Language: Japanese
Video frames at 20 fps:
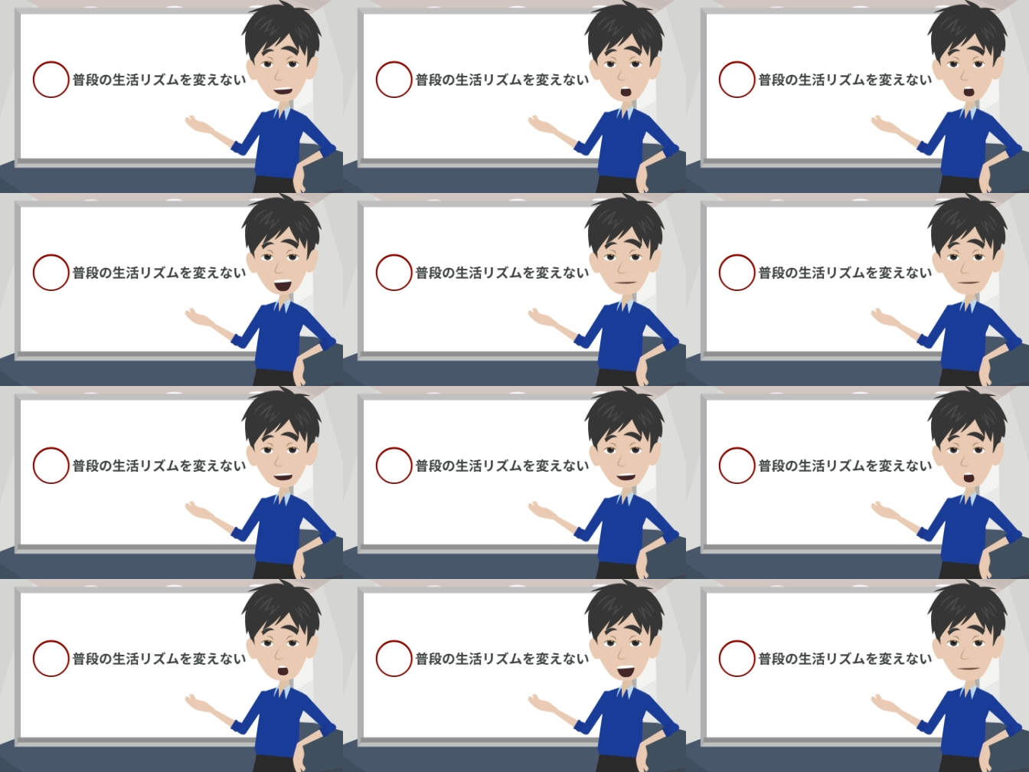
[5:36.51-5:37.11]
自
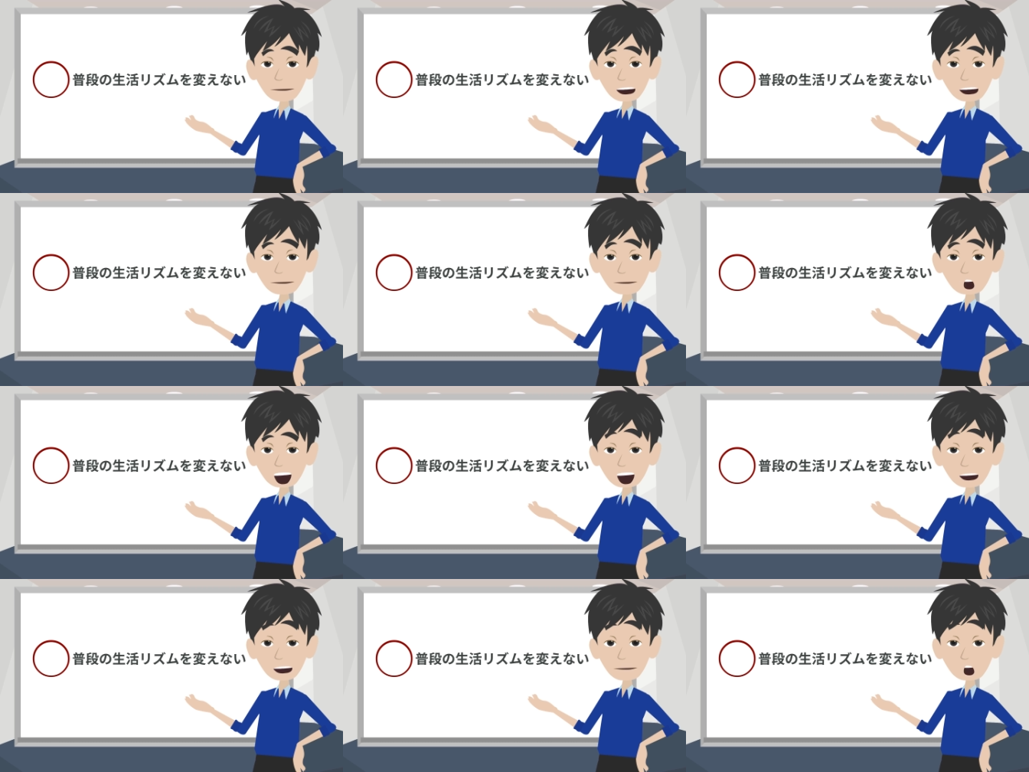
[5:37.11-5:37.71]
分にはこの
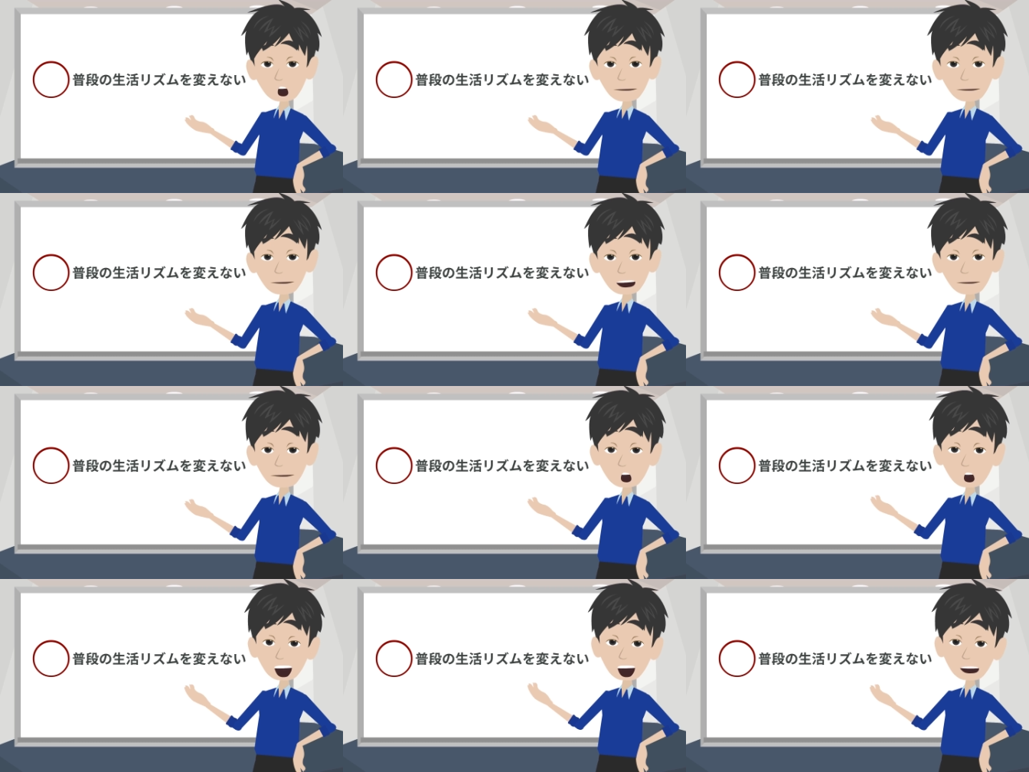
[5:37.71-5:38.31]
生活
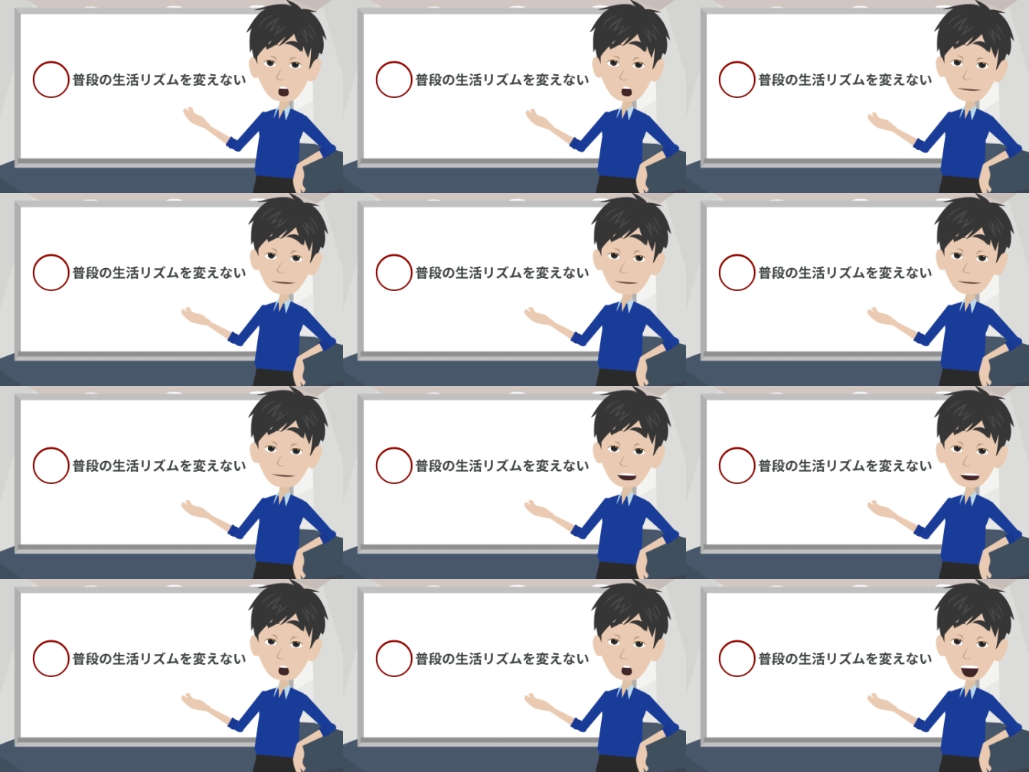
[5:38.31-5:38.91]
リズムが
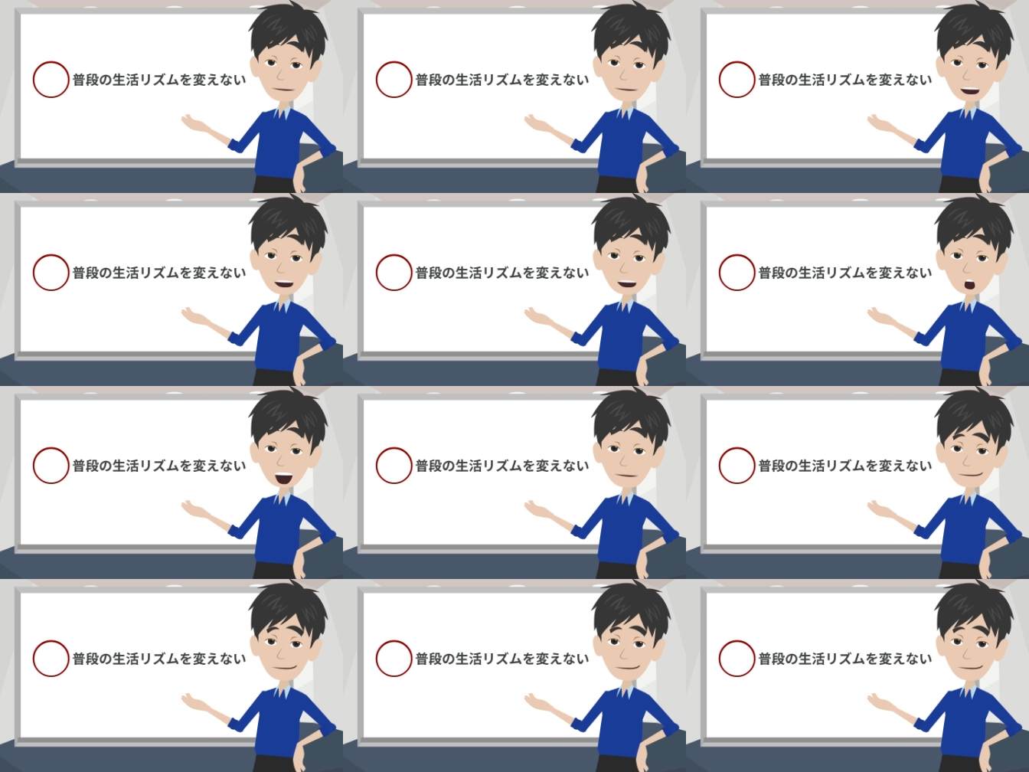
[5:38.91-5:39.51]
ぴったりだったの。